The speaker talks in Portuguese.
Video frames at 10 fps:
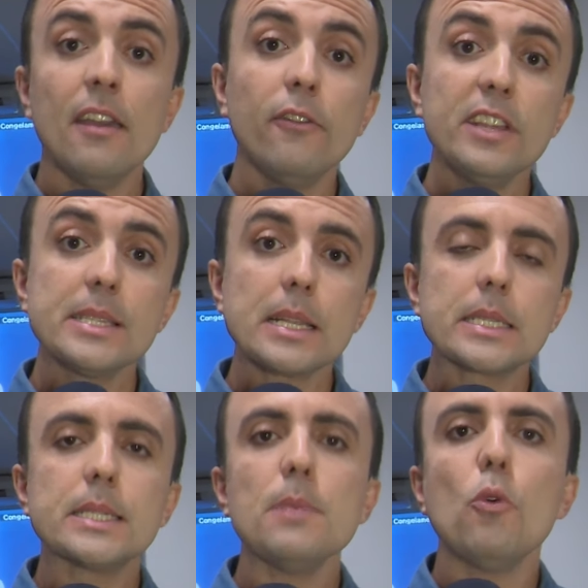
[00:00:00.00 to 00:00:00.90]
visa
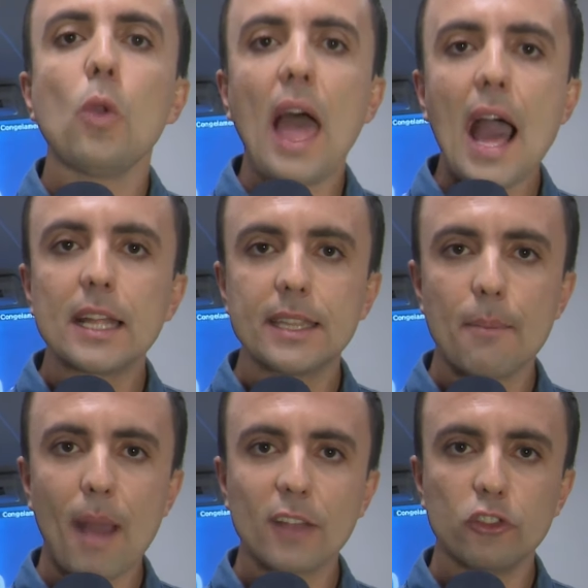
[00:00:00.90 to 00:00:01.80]
simular
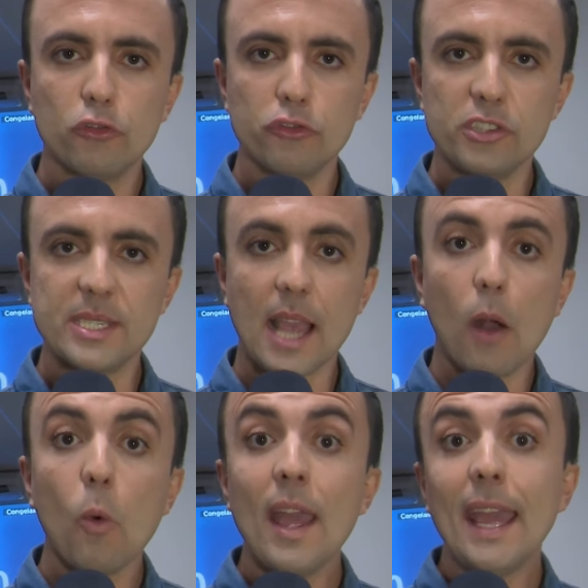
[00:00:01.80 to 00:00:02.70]
debate
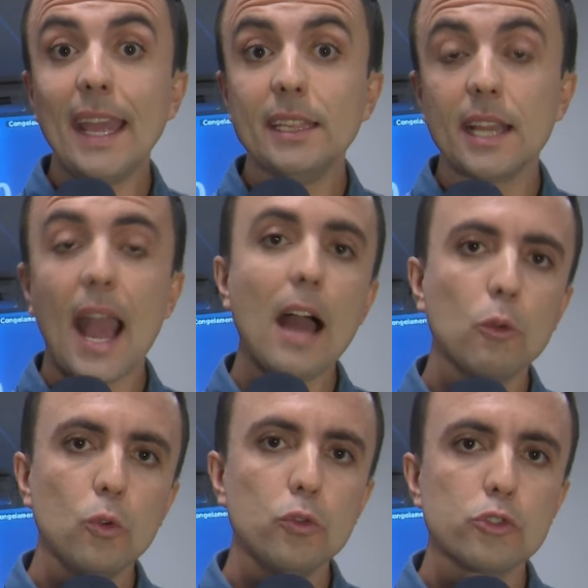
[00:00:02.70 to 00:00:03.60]
judicial entre
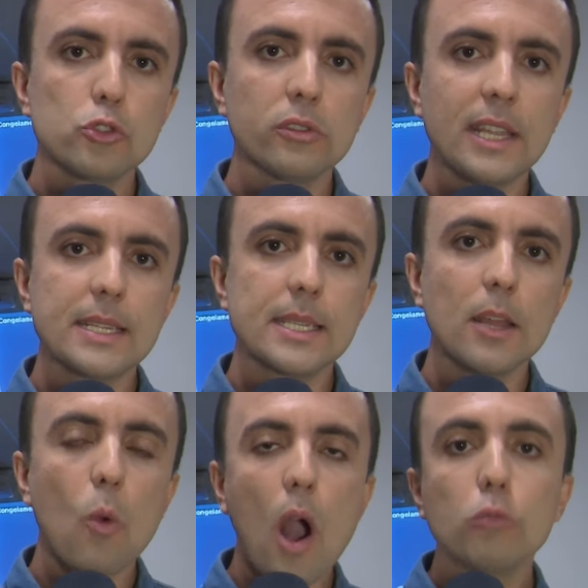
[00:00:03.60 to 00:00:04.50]
alunos do
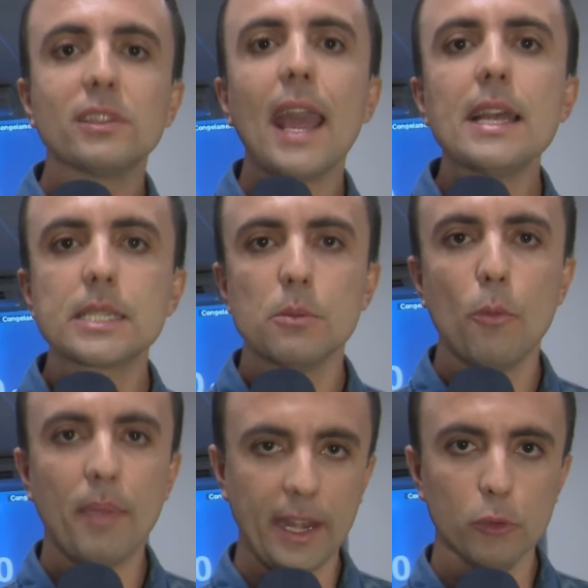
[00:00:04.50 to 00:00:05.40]
terceiro ao
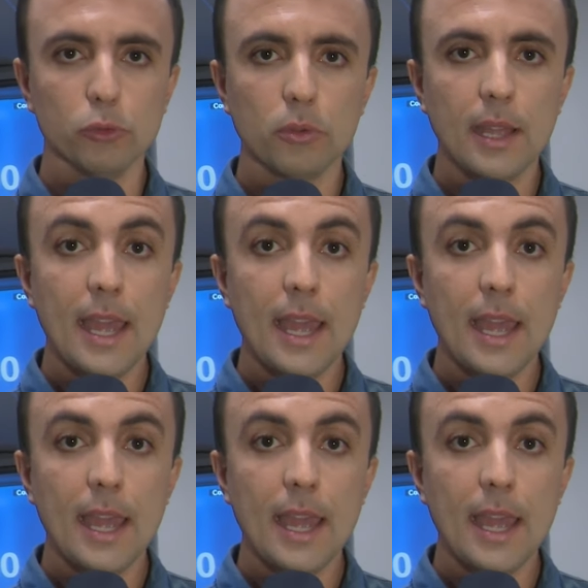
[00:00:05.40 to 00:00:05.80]
décimo período.